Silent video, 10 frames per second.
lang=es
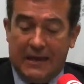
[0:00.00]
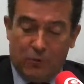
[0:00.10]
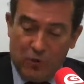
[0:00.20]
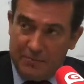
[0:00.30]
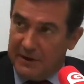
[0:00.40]

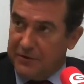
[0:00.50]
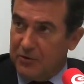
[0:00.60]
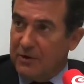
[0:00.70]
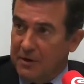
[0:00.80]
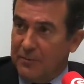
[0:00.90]
cuyo
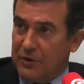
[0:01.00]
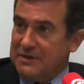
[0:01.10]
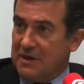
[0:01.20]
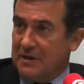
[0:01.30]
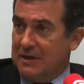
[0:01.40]
plazo puede
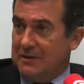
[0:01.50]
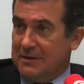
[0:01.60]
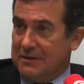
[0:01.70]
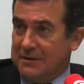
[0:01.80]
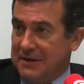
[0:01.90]
ser
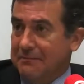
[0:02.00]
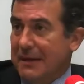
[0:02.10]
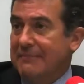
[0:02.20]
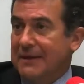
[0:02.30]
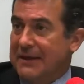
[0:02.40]
de,
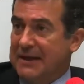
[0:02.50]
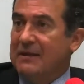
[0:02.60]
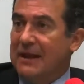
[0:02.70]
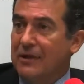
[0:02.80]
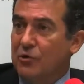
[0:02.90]
20,
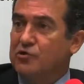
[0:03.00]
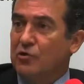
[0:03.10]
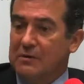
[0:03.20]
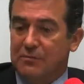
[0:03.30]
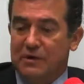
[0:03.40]
30 años
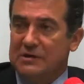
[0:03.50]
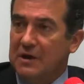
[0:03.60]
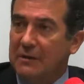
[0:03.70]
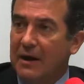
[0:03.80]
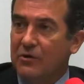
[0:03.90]
con importes
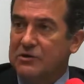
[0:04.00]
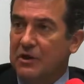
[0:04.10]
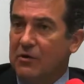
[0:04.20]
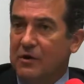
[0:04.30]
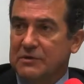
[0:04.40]
elevados
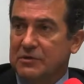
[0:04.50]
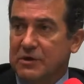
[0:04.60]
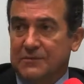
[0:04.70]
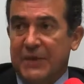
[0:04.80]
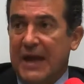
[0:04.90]
y con
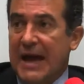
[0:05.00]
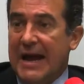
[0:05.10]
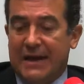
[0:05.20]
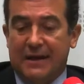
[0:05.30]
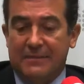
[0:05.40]
revisiones.
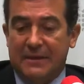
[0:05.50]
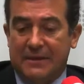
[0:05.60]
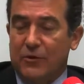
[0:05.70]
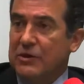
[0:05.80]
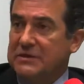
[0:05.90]
Aquí
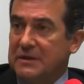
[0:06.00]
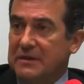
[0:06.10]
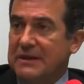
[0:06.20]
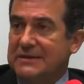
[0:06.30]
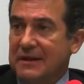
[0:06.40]
realmente de lo que se
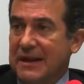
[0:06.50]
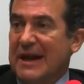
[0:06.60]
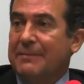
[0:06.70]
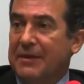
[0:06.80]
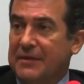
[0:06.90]
trata es
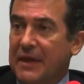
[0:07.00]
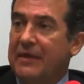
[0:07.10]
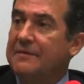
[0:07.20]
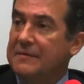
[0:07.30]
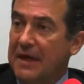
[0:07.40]
la capacidad
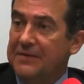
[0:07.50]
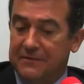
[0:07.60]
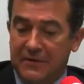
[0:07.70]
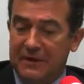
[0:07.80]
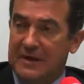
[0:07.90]
de
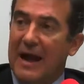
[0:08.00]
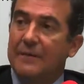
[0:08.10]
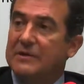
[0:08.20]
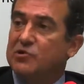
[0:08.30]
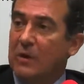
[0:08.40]
hacer frente
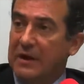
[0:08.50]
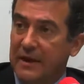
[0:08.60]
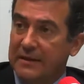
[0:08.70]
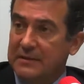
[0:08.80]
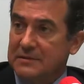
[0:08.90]
a
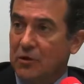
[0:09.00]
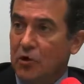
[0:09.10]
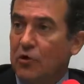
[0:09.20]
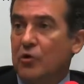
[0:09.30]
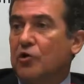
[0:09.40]
mensualidades
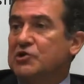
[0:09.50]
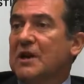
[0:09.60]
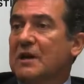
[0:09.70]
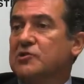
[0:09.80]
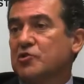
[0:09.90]
con los
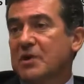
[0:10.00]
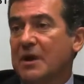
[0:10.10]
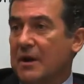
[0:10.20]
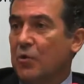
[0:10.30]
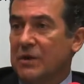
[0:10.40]
ingresos
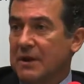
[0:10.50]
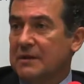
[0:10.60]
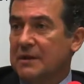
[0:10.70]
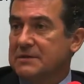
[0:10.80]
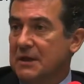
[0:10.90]

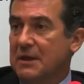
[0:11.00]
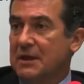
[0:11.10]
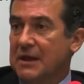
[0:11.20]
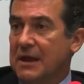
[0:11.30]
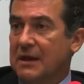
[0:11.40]
recurrentes
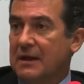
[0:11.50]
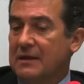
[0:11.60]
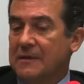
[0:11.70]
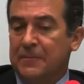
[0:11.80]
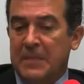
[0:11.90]
eh, del
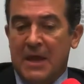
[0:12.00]
cliente.